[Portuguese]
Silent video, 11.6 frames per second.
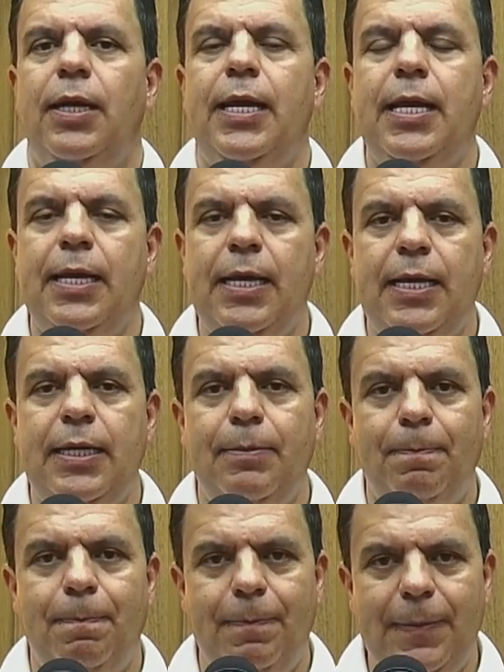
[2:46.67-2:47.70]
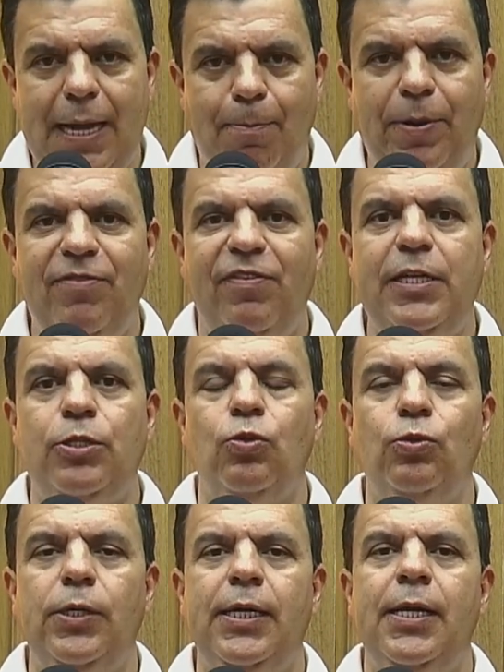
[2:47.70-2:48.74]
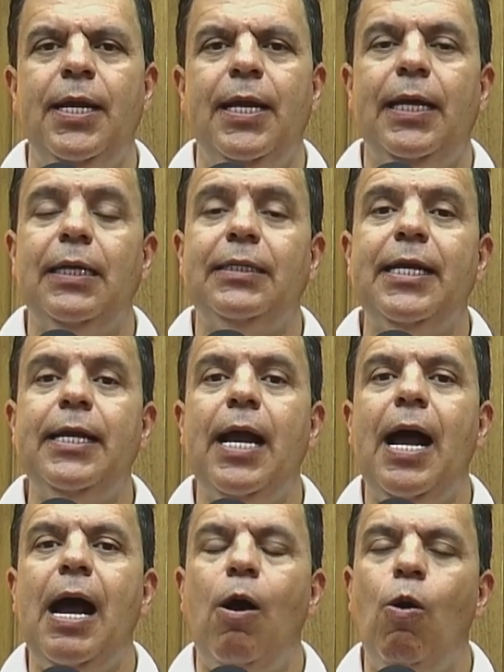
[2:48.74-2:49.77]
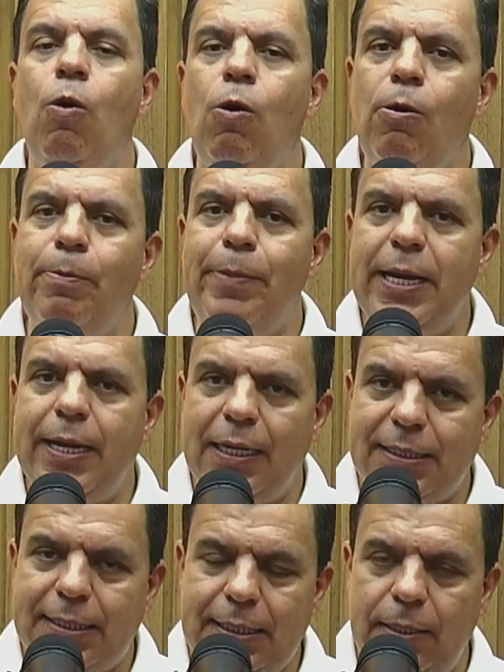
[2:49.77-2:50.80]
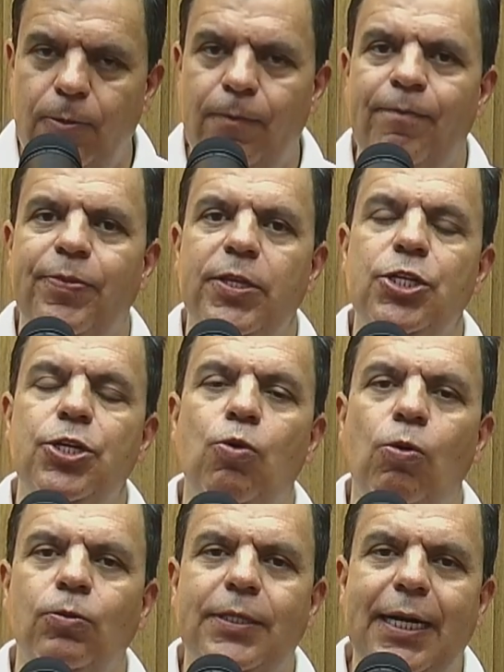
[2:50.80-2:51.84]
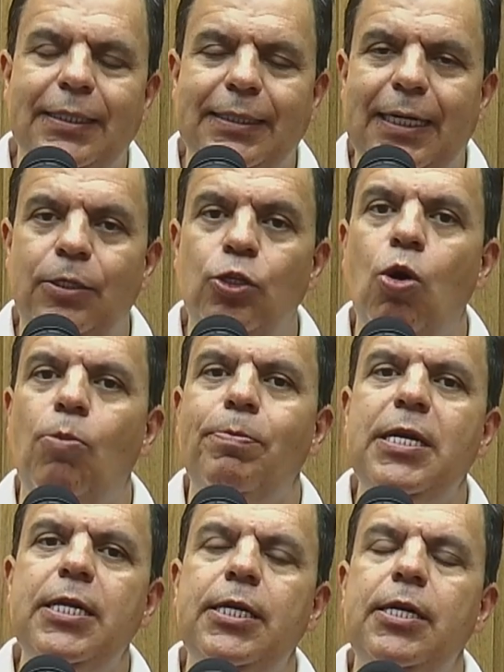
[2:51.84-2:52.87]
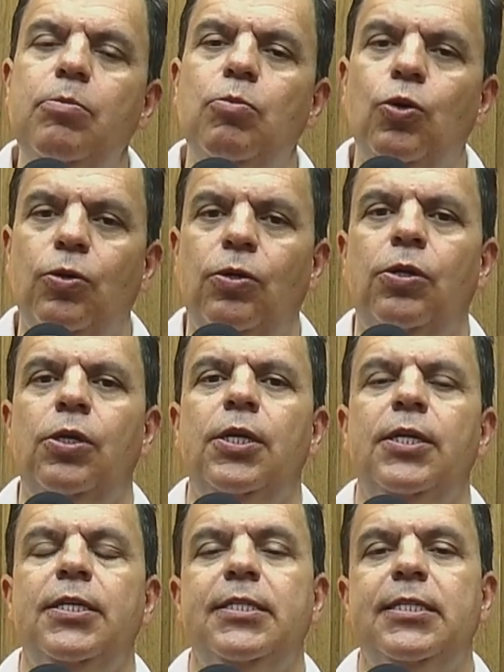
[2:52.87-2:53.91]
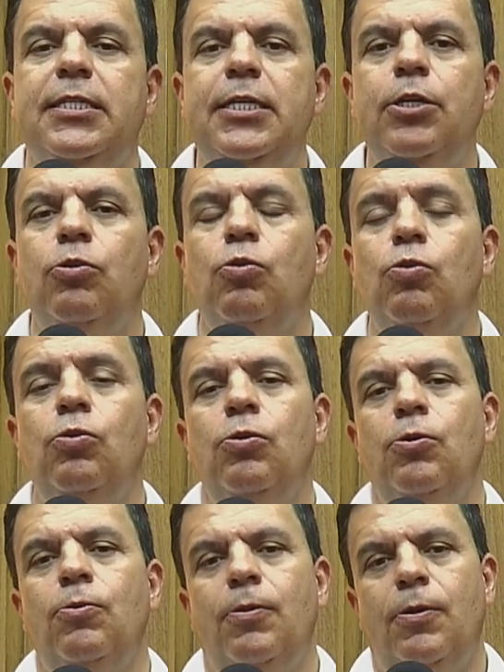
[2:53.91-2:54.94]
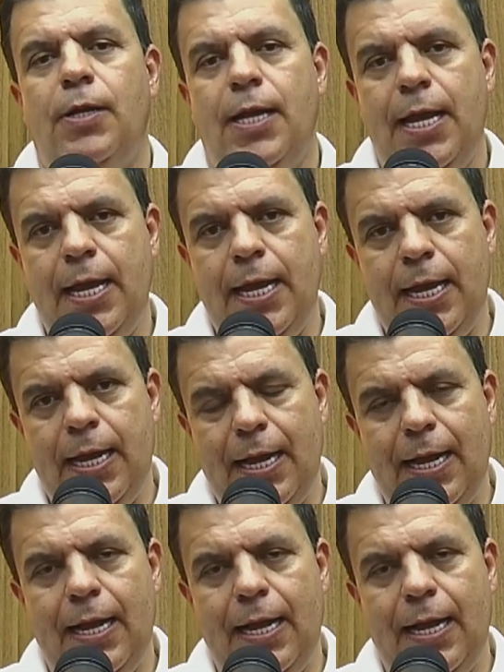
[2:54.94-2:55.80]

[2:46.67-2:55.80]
é, na prefeitura, ela tem a obrigação de contratar no mínimo cinco é,